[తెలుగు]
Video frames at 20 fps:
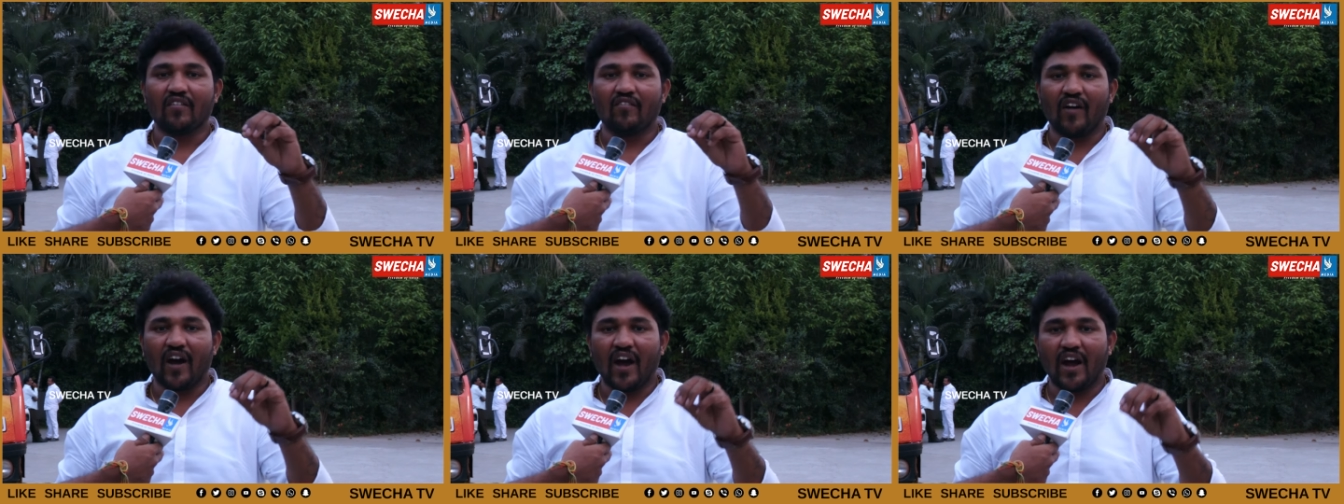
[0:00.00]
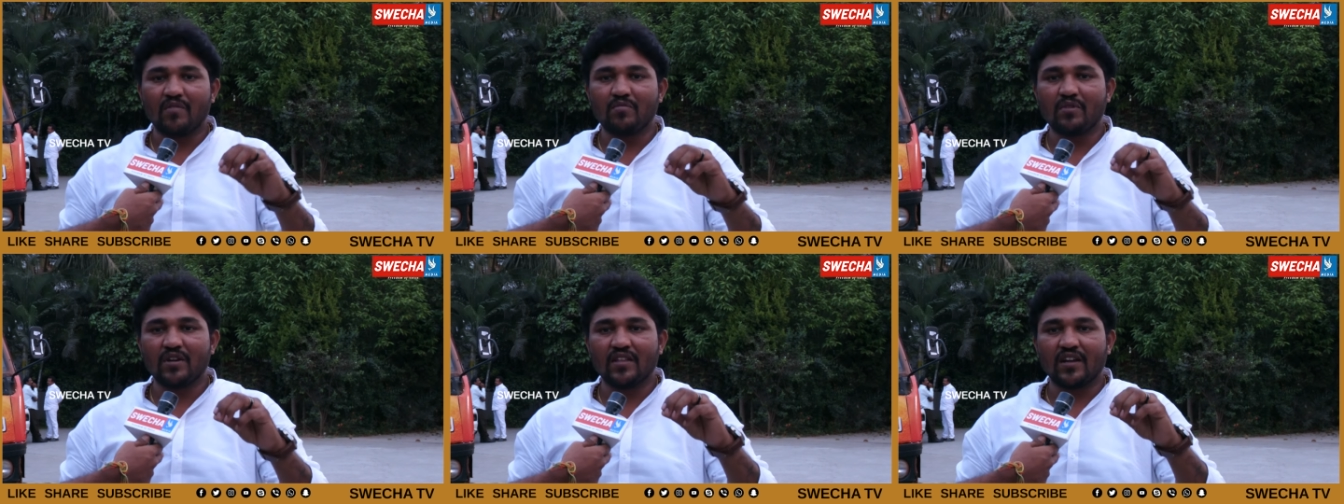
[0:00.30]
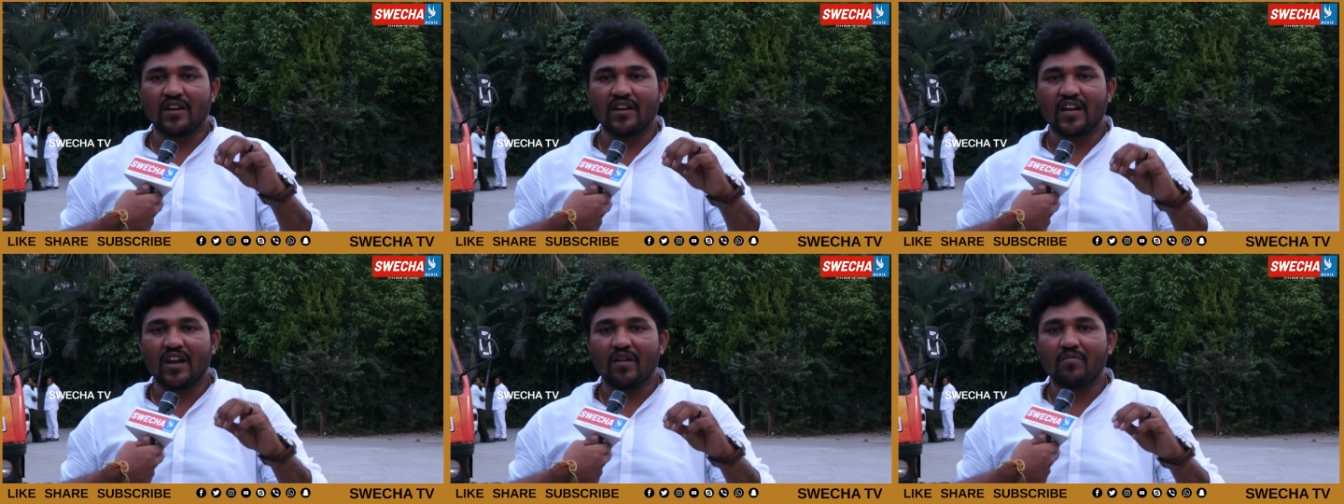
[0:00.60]
వ్యాన్ మీద
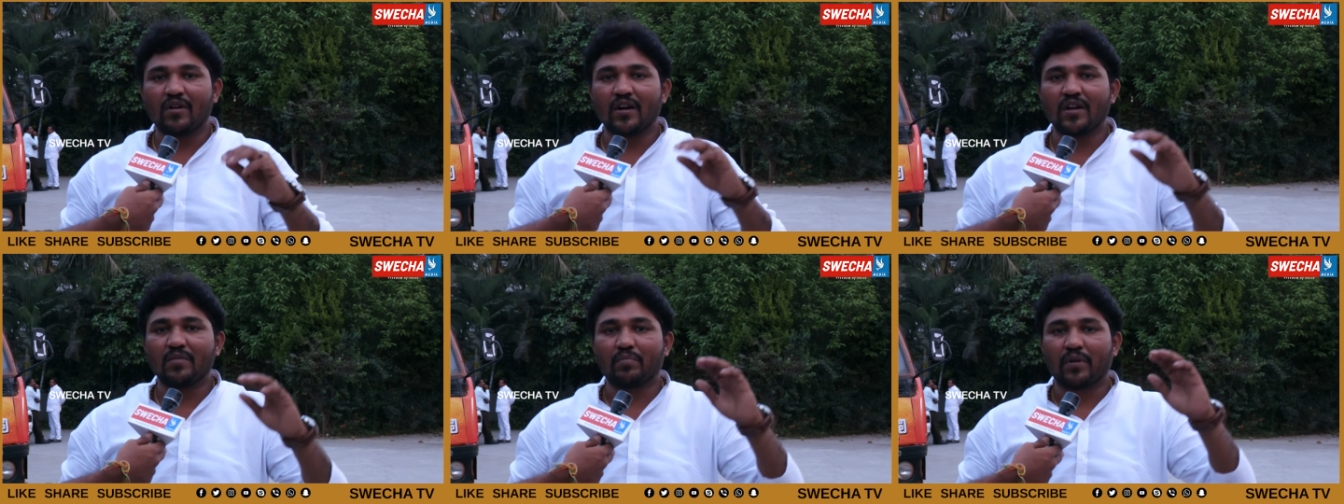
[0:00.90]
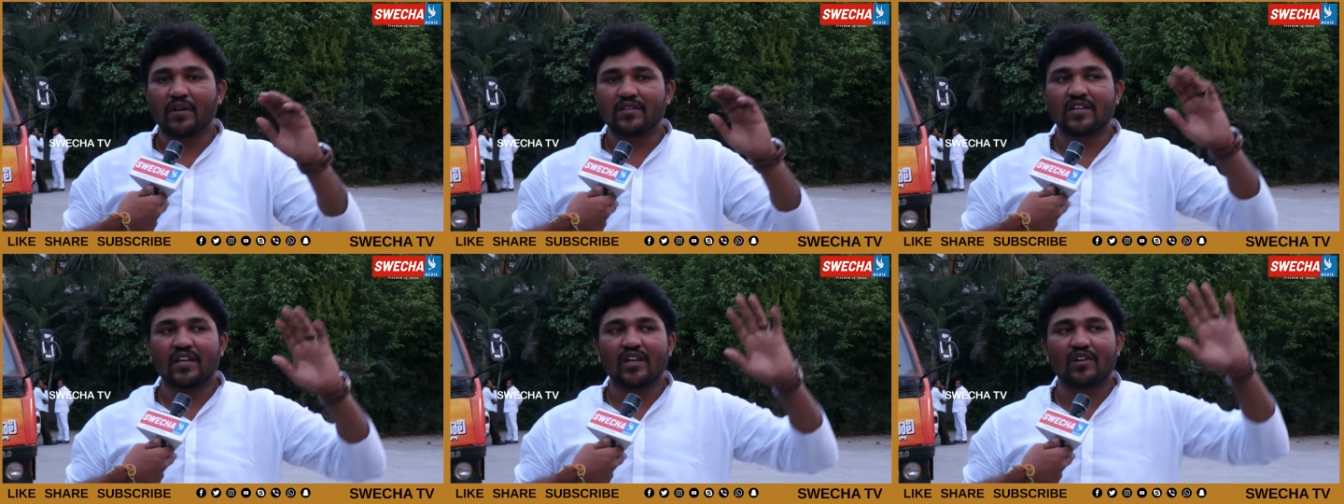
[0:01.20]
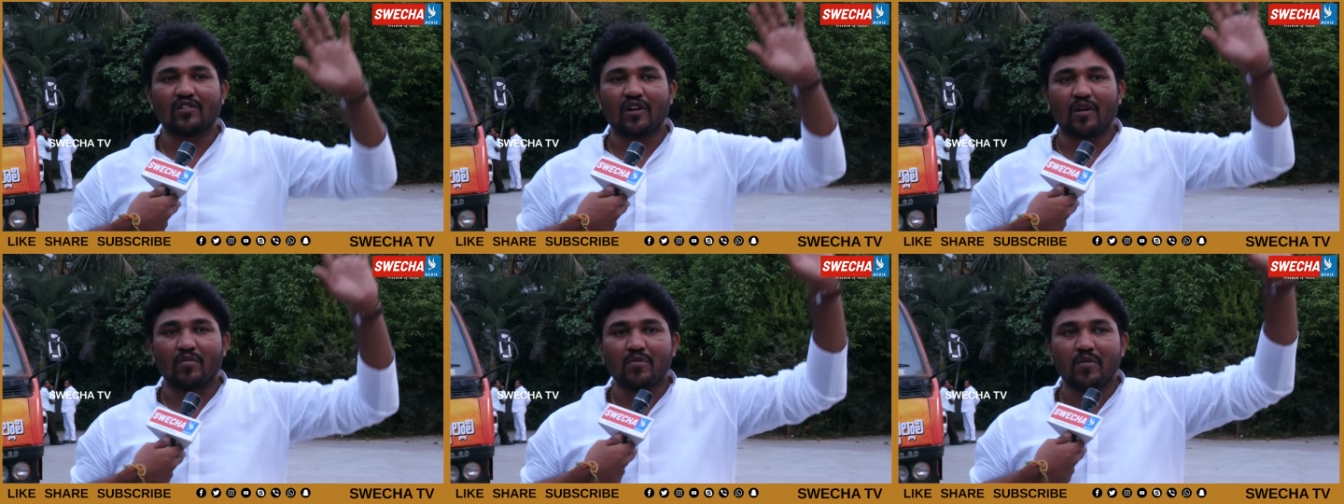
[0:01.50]
నిలబడి
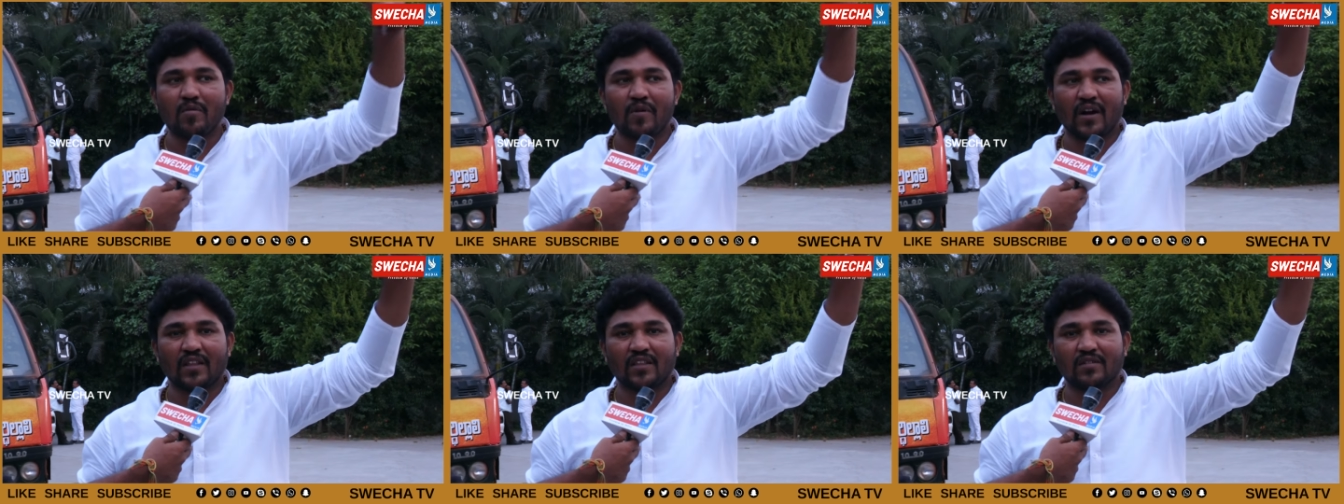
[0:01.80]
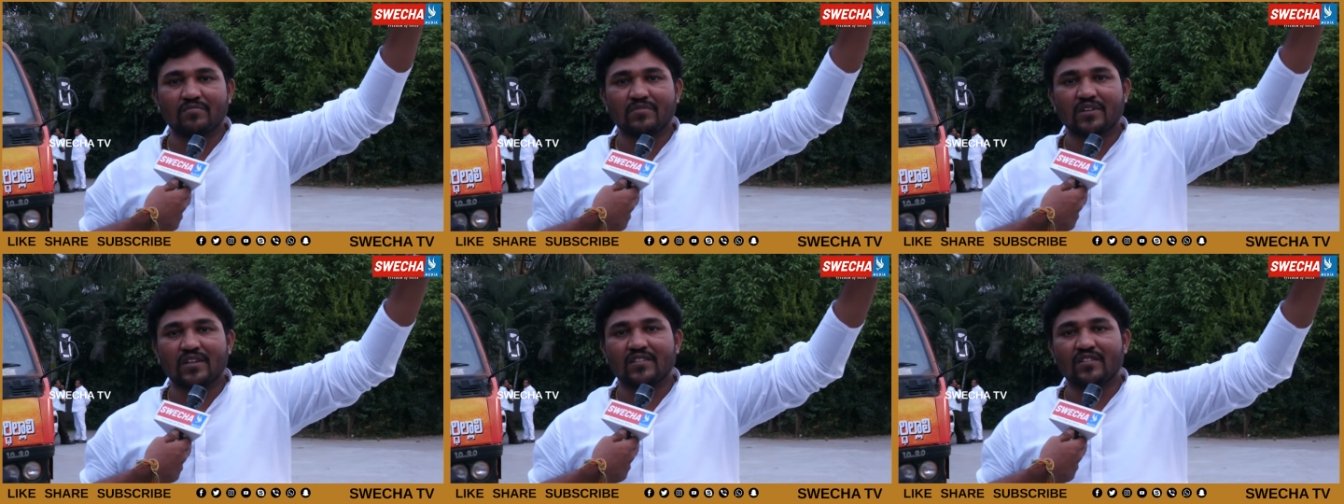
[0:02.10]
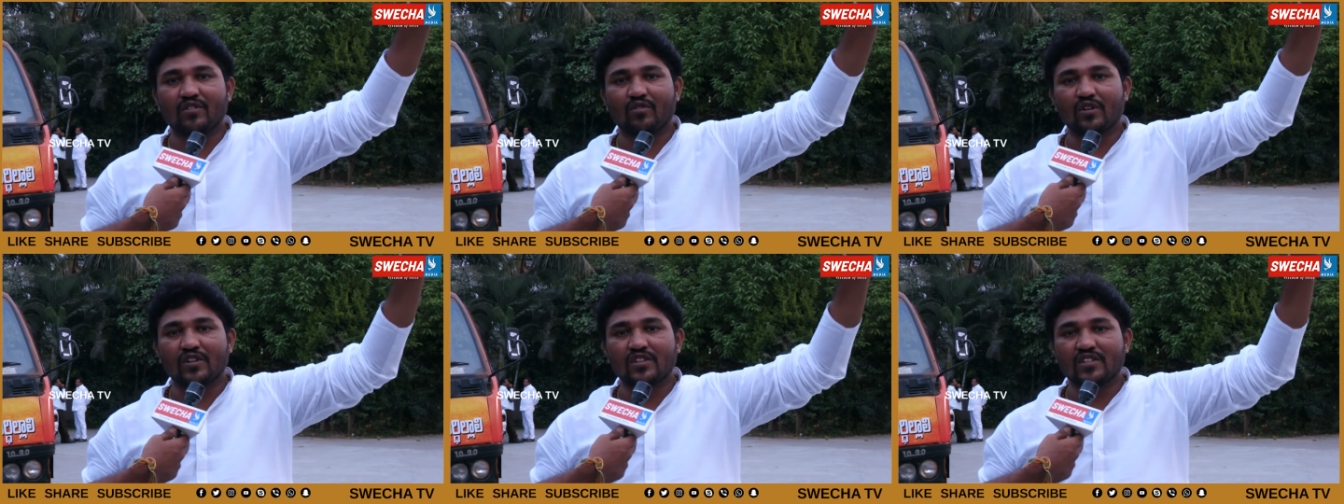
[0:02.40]
ప్రజలకు అభివాదం
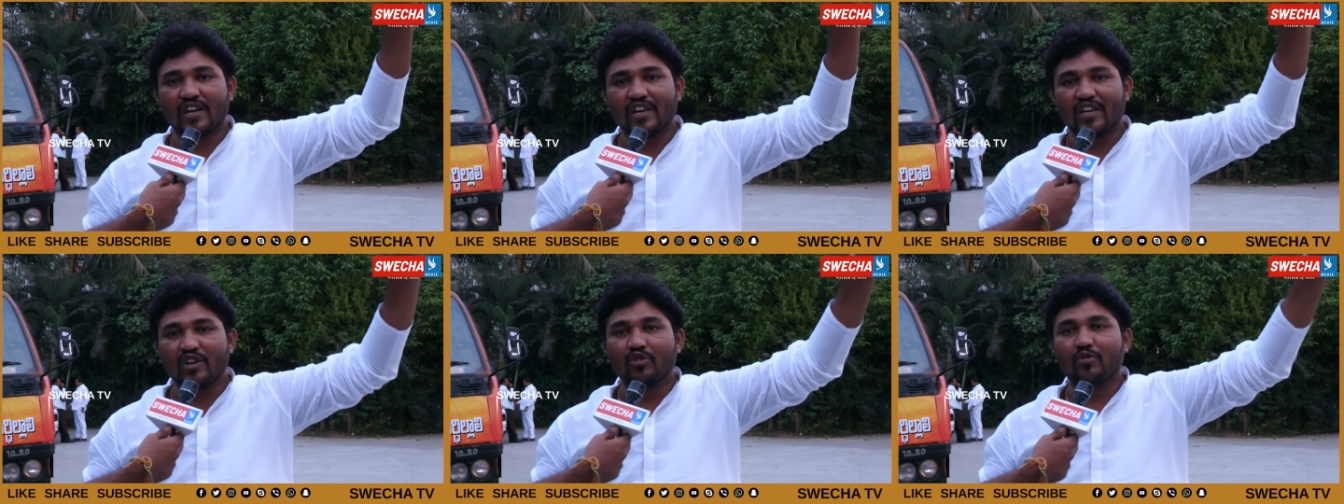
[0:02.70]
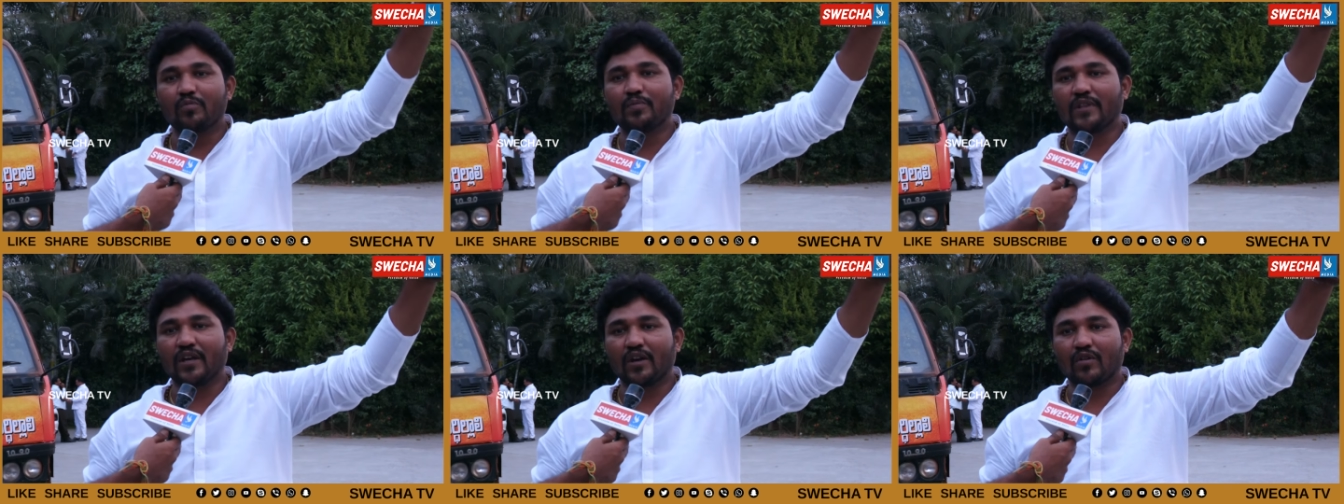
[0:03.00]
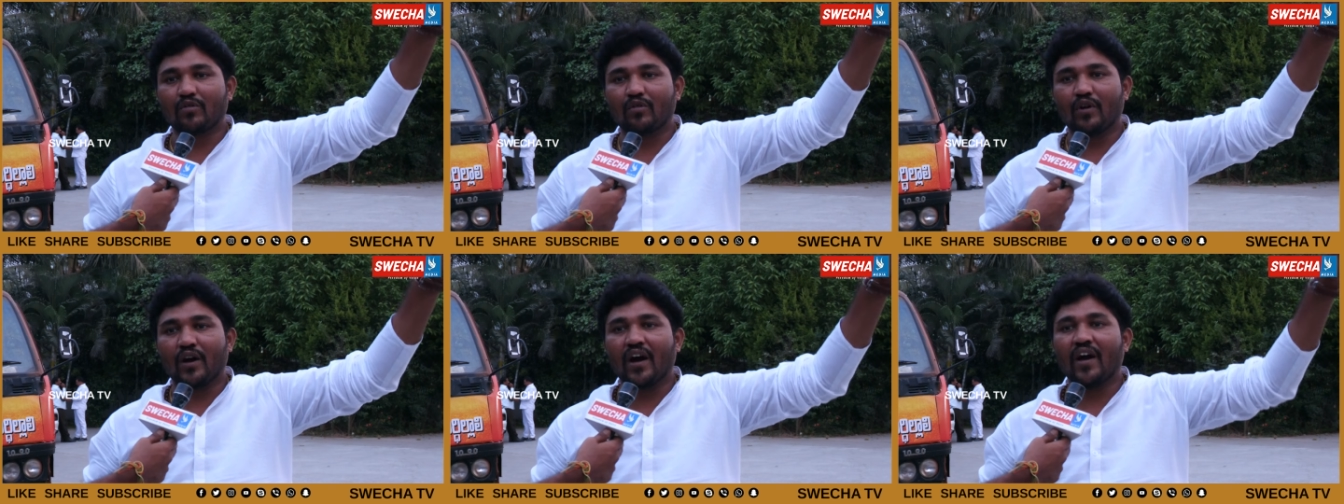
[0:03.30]
చేసి ఒక చెయ్యి ఊపితే
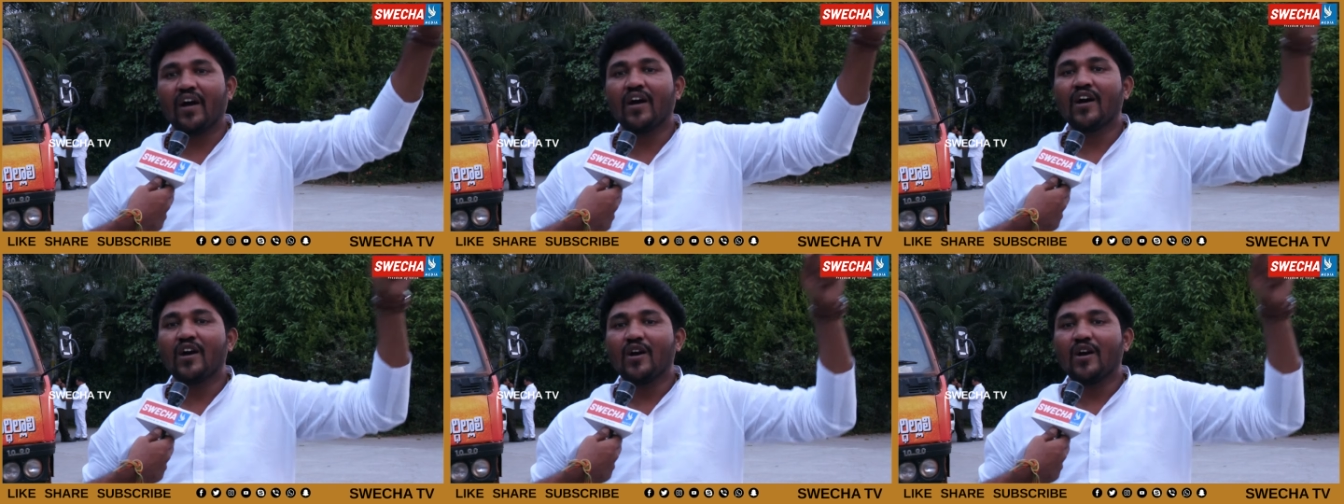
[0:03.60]
కూడా